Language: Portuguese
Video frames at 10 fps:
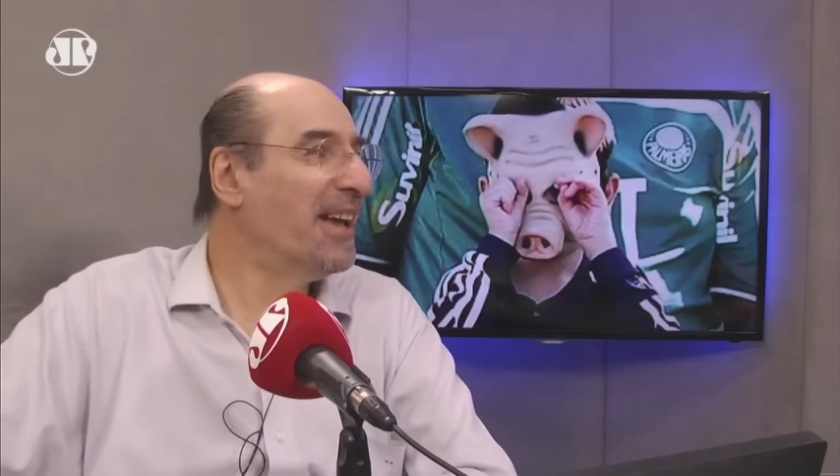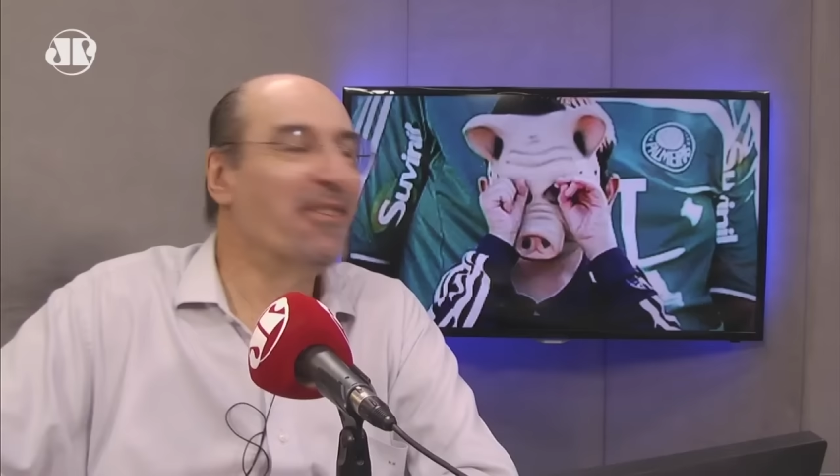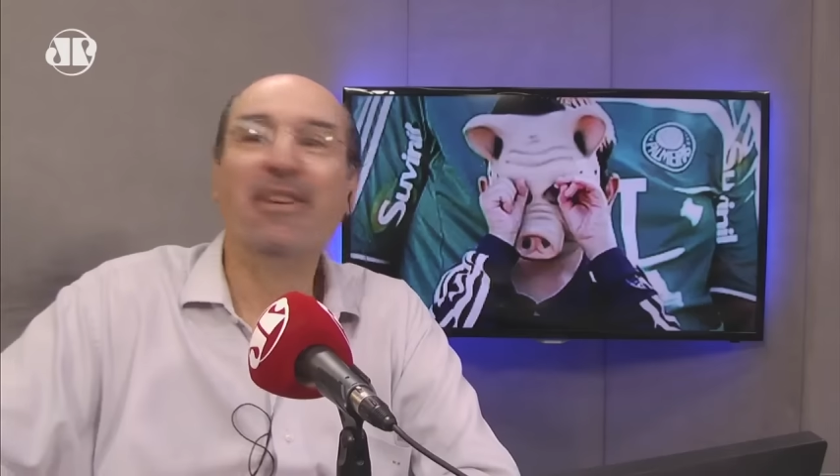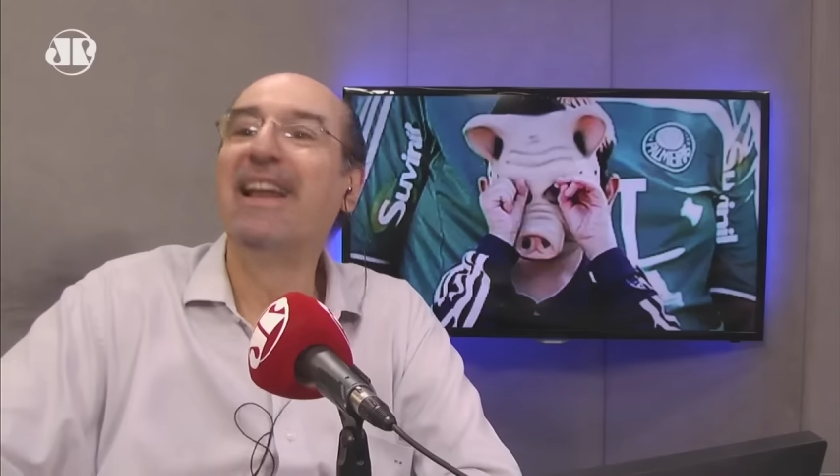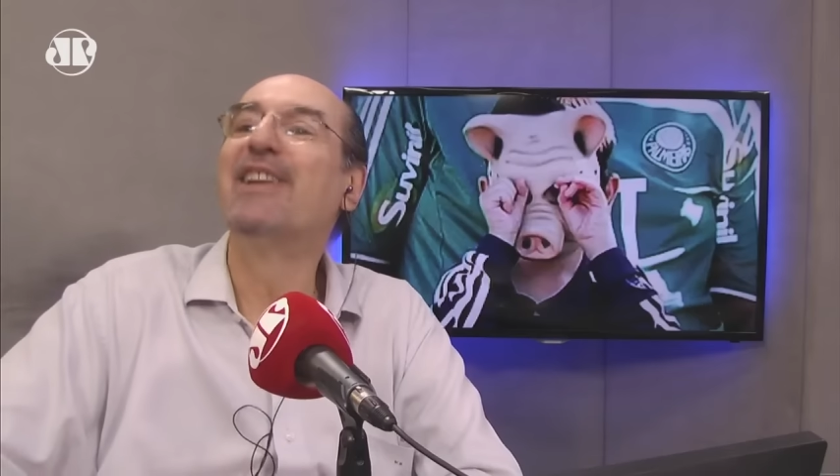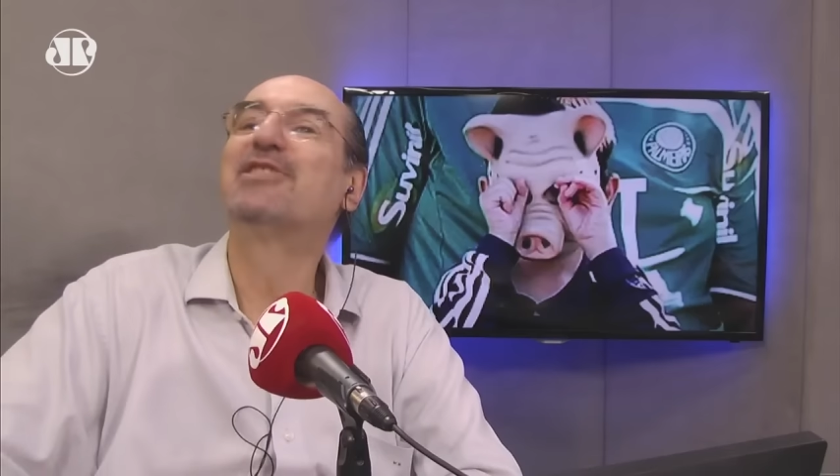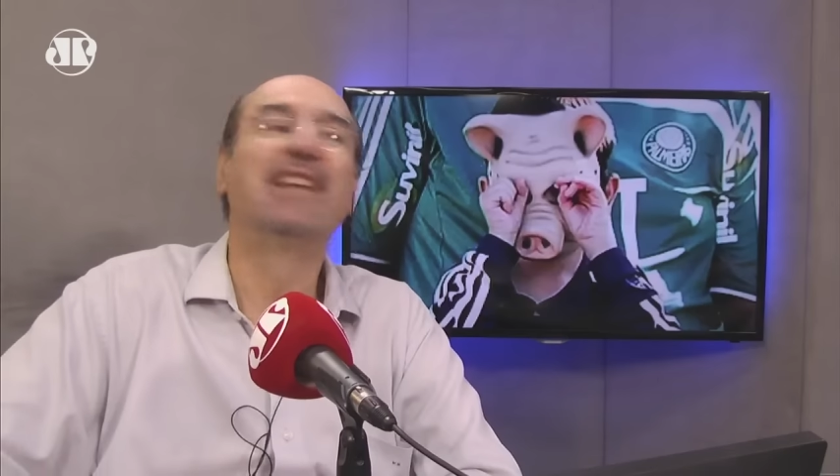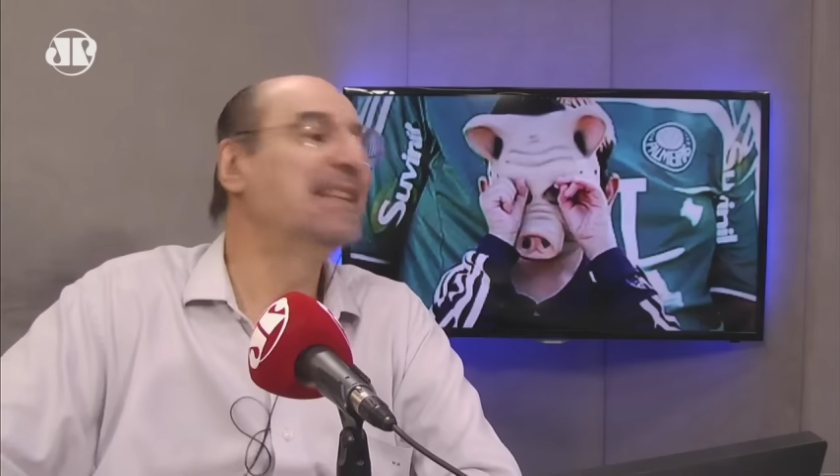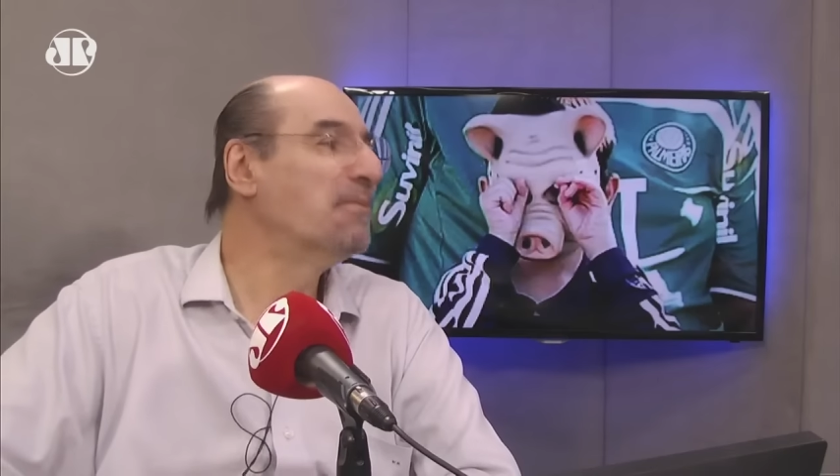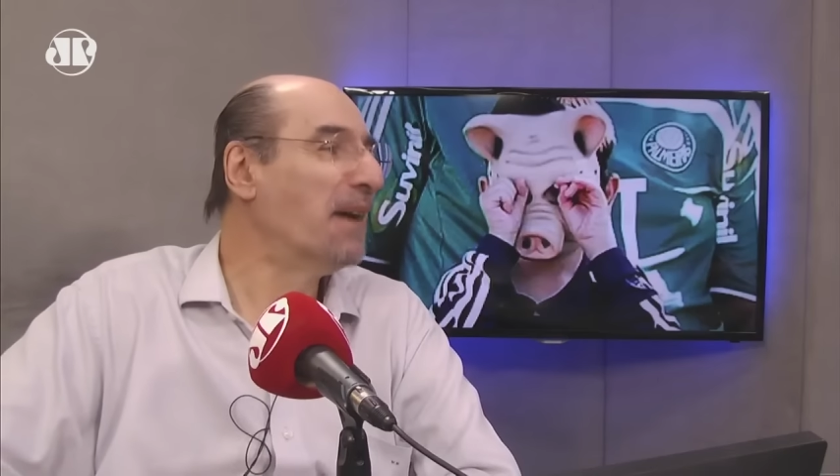ouro é o
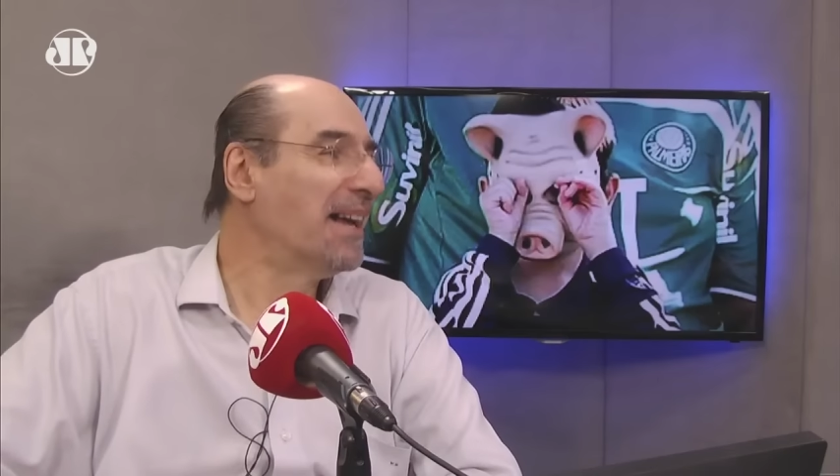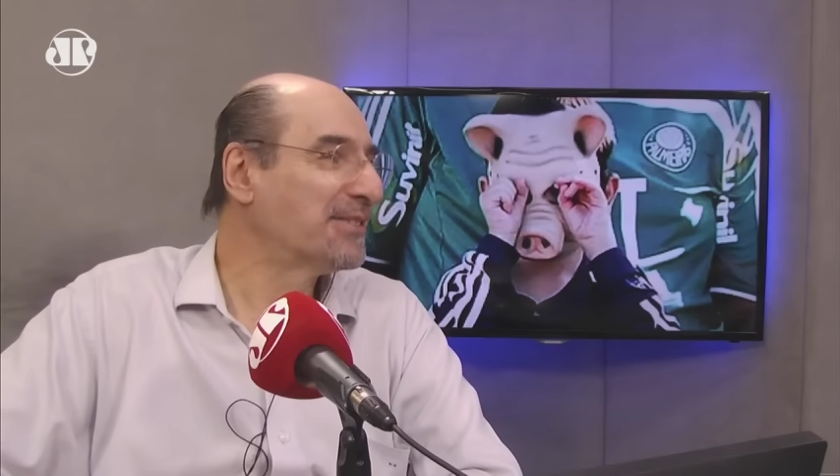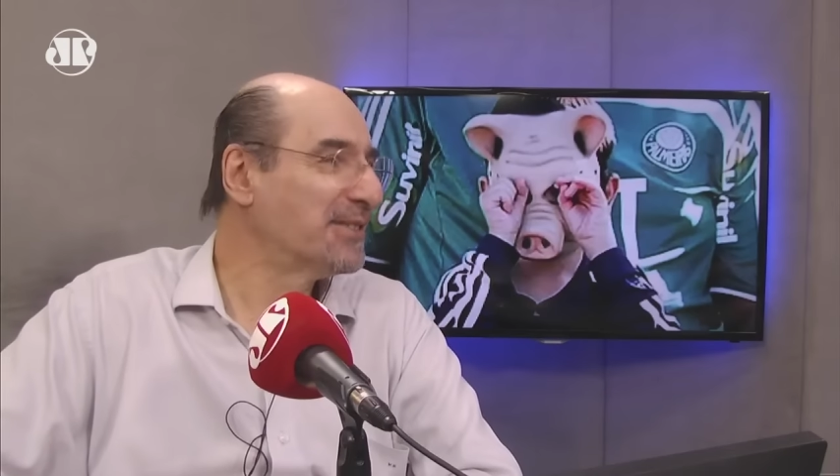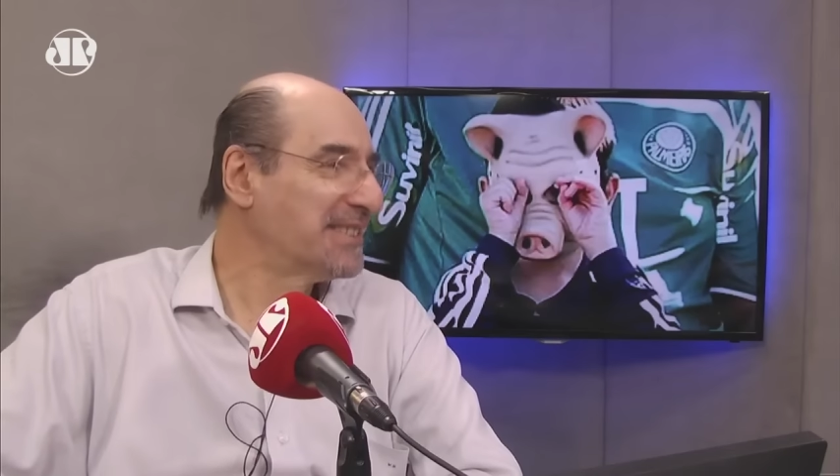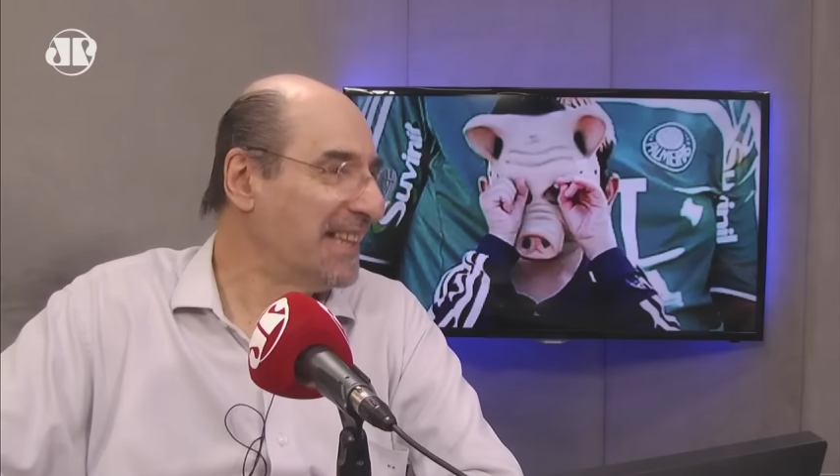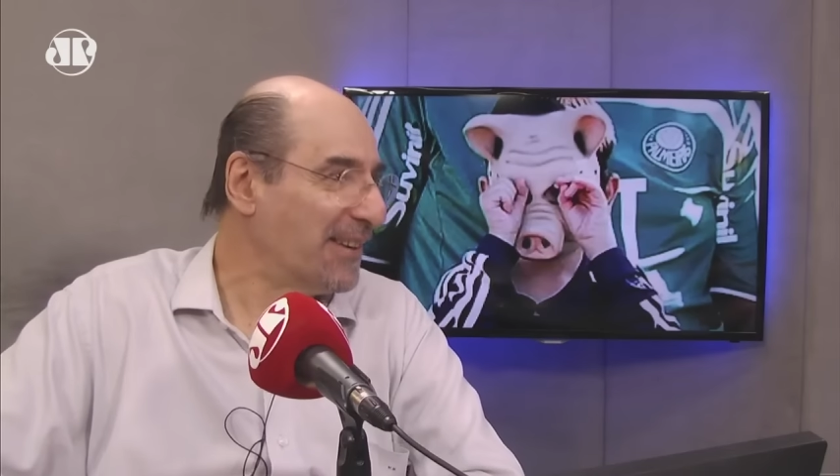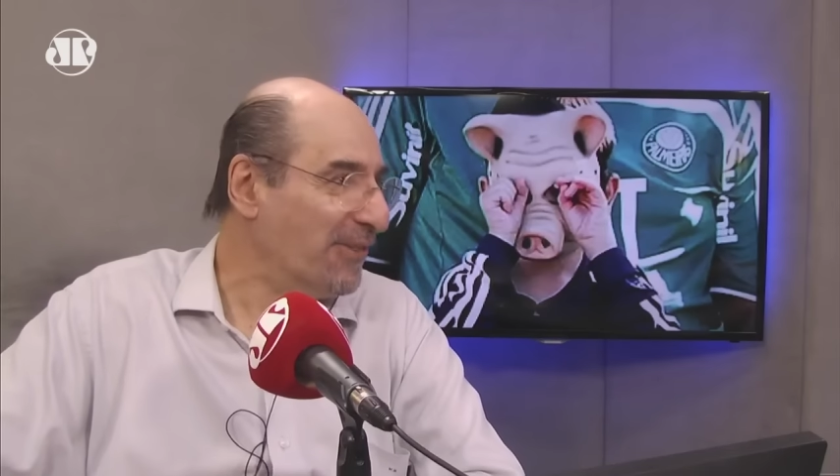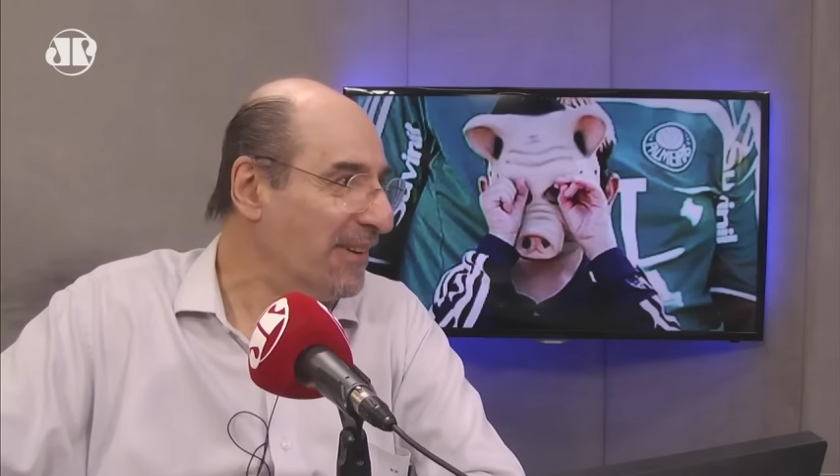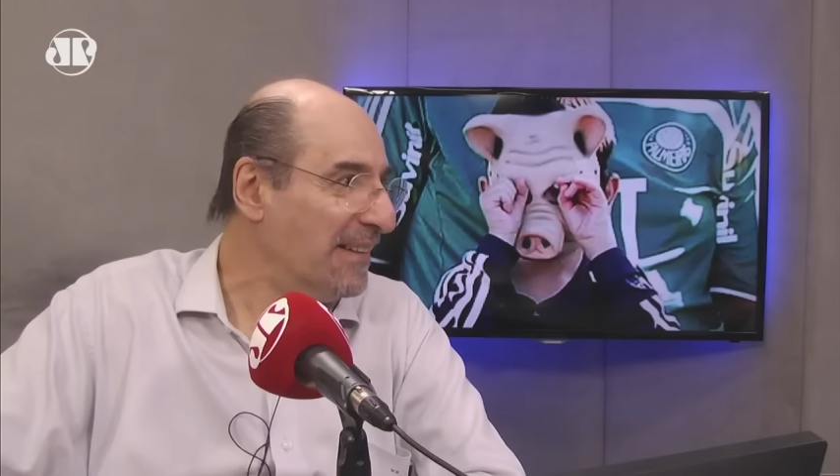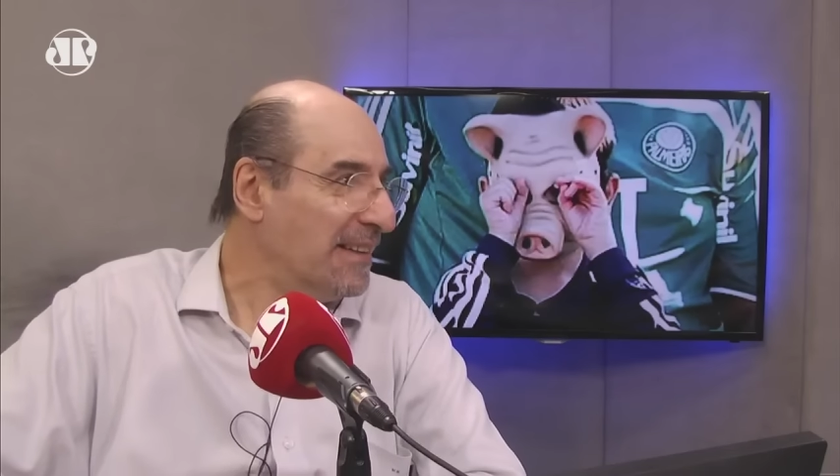Alexandre Matos,
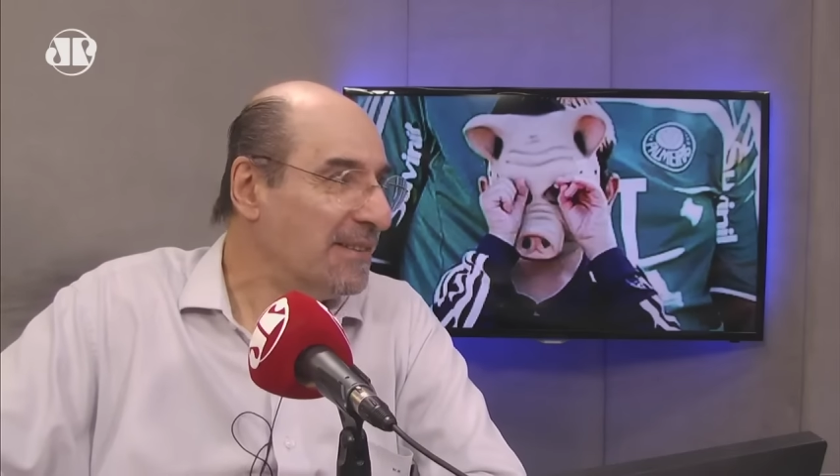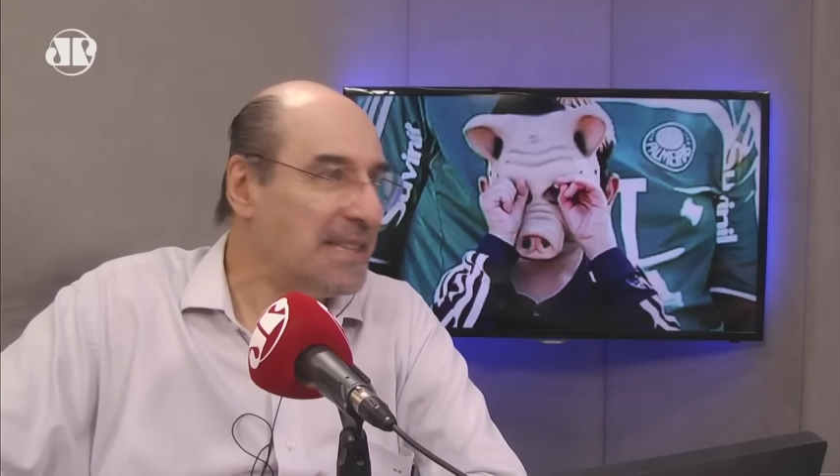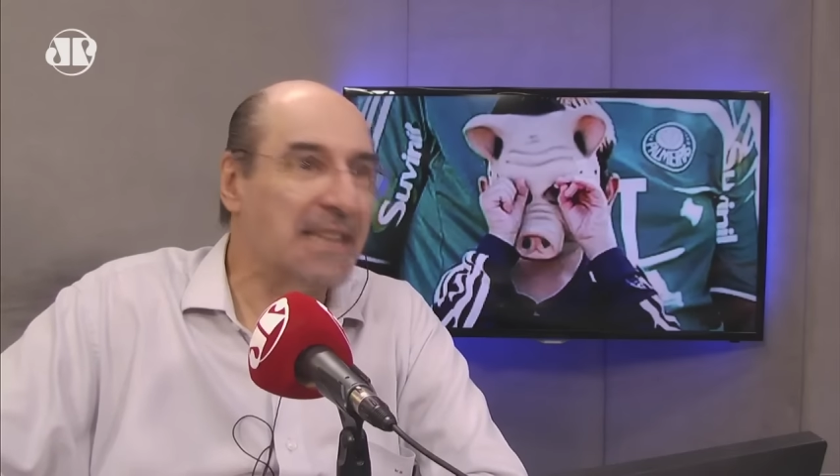nego.